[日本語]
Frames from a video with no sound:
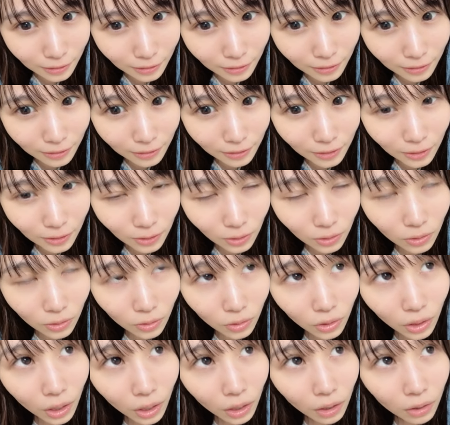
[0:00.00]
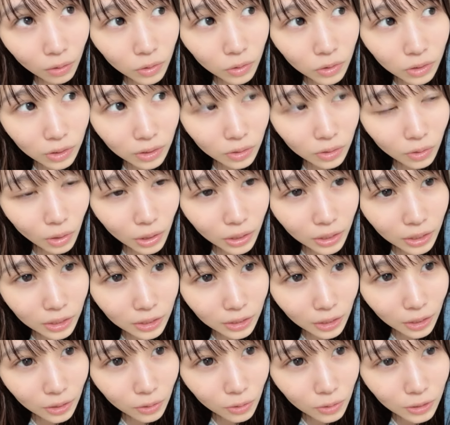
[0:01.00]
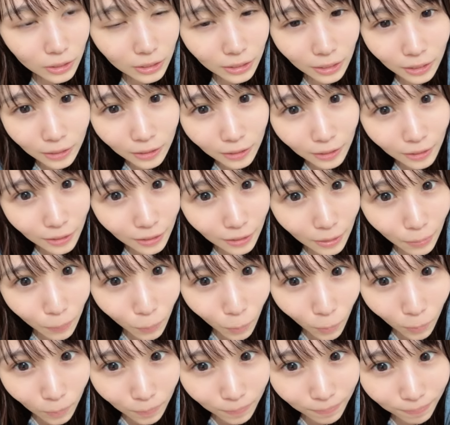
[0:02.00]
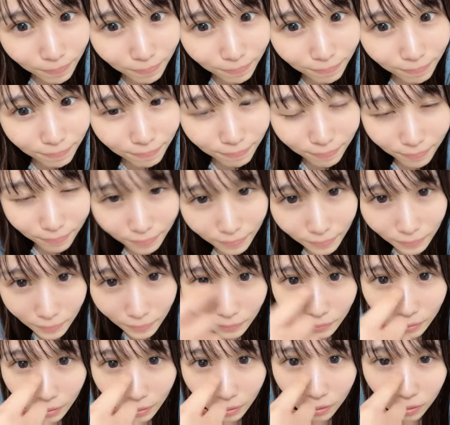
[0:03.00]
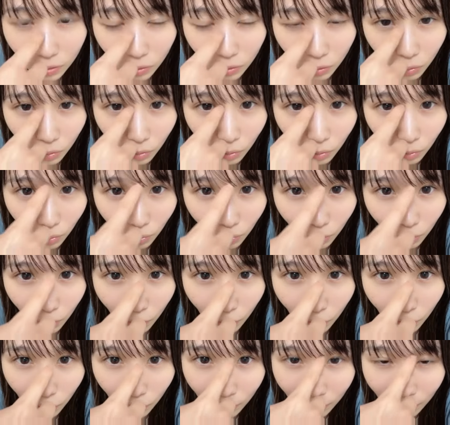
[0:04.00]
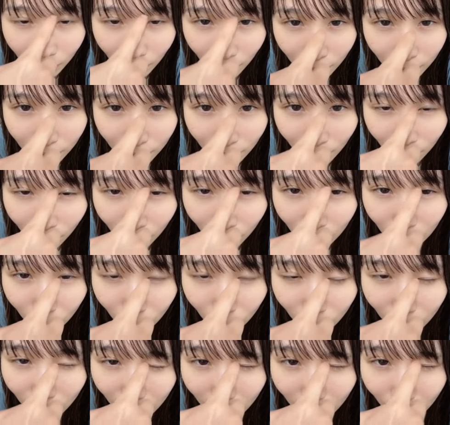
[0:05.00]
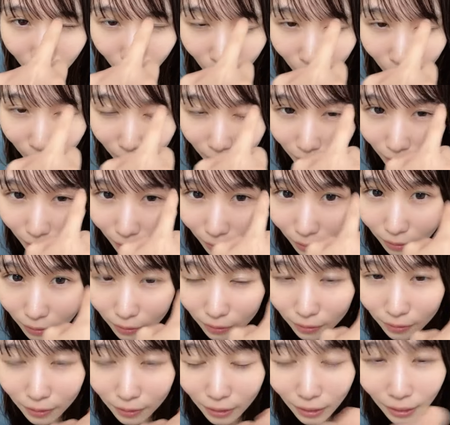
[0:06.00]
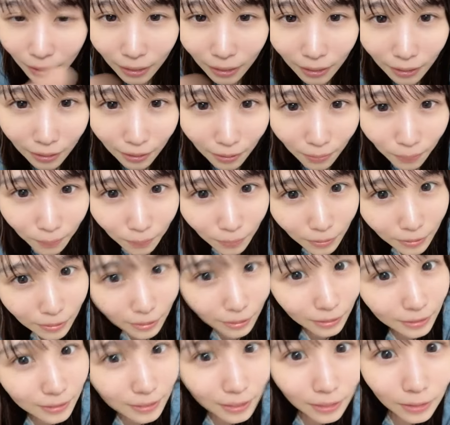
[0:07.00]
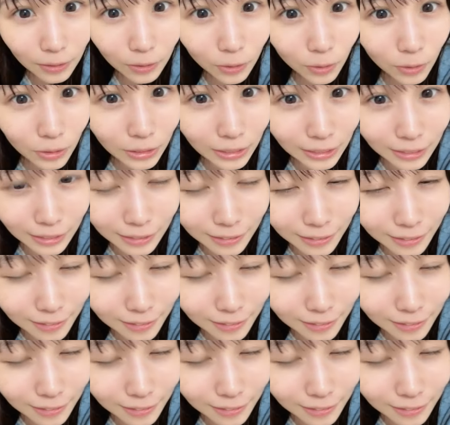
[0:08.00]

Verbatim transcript: ツーショットか普通の話会どっちかだけでもちょっとたくさんの人に来てもらって完売出せるように